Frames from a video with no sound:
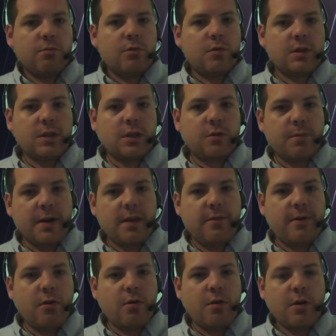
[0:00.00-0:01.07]
que ce soit
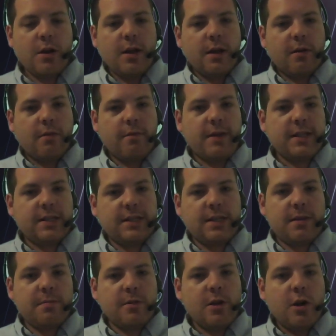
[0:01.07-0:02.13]
Ivao,
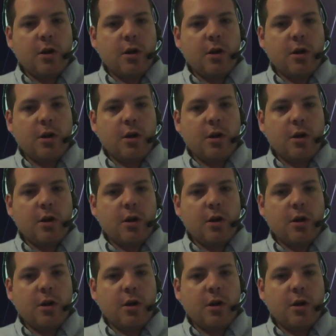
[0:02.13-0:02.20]
Vatsim,